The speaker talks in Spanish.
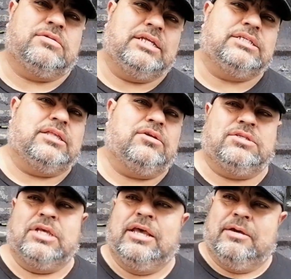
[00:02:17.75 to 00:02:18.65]
Gracias a
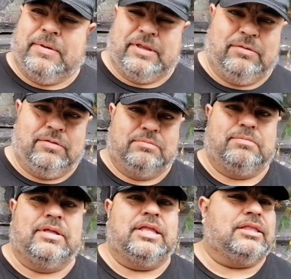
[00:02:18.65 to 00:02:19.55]
Dios, pero
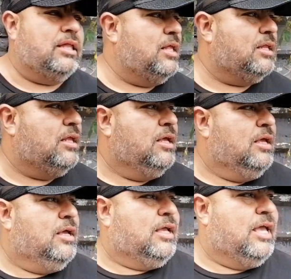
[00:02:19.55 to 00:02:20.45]
van a tener
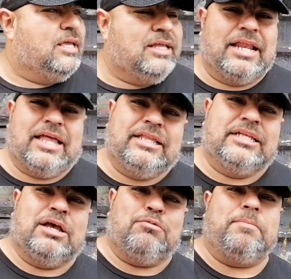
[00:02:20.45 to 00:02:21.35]
que ir a la
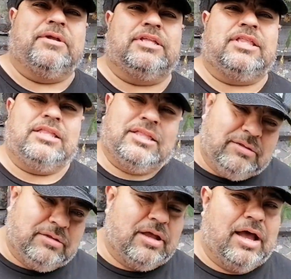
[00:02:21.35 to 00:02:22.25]
Arena San Juan Patitlán
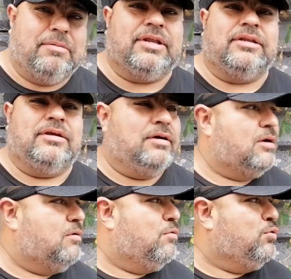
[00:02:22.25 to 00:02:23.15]
a ver
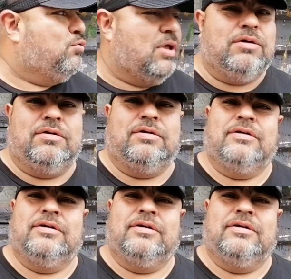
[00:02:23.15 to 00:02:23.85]
un duelo,